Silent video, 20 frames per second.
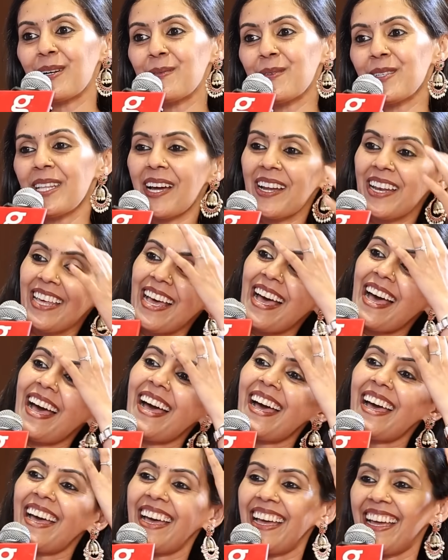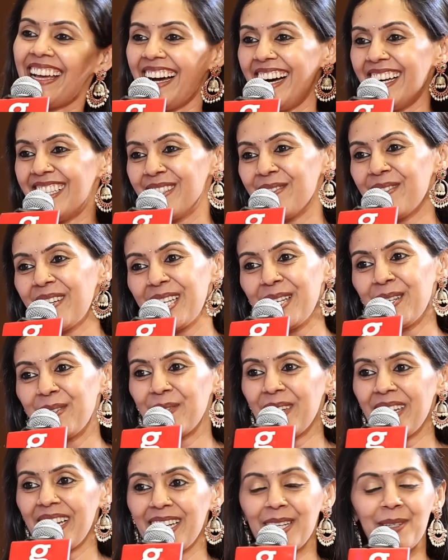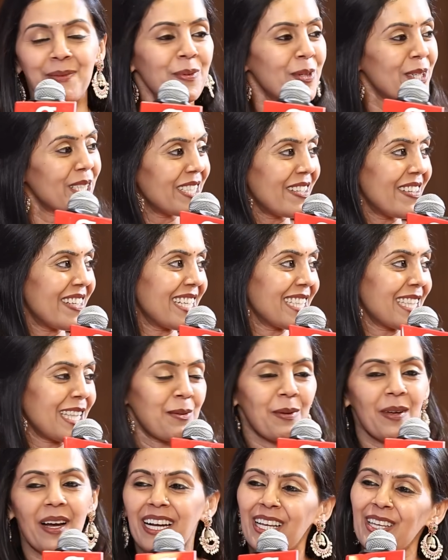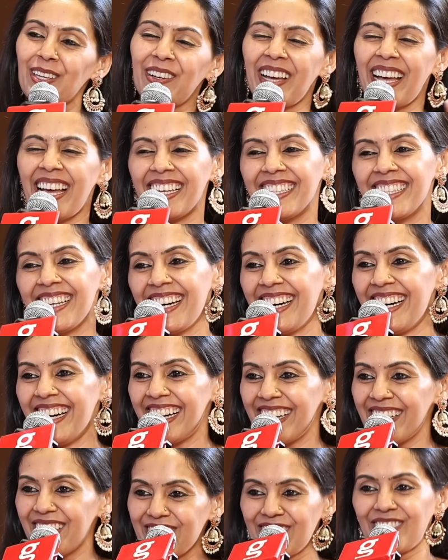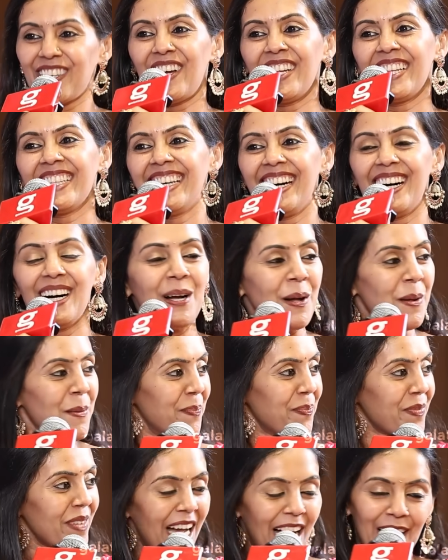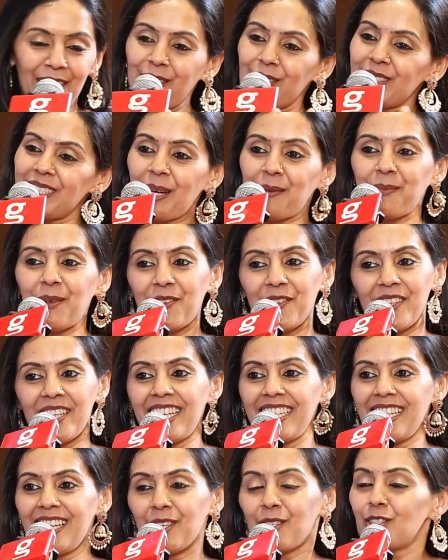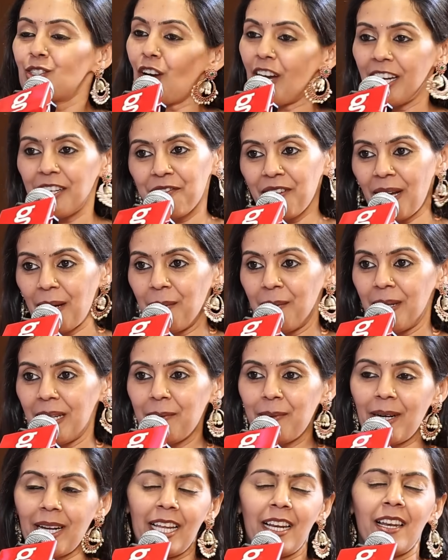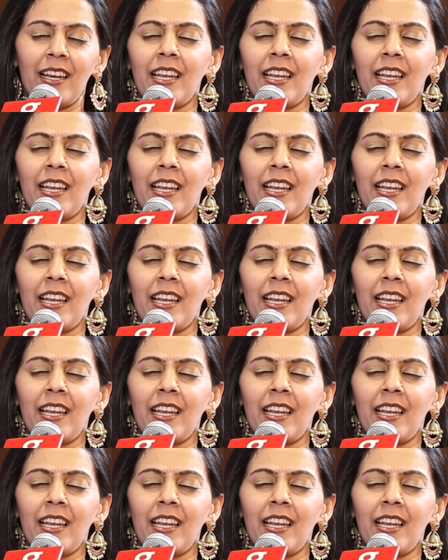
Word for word: வரும்போது அடே அந்த மாதிரி இருப்பேன் நான் புகுந்த வீட்டுக்கு திரும்பி அங்கேயும் ஏய் தான் அங்கேயும் ஜாலி தான் அங்கேயும் செம்ம ஃபனாக தான் இருக்கும் ஜாயின்ட் ஃபேமிலி பட் ஐ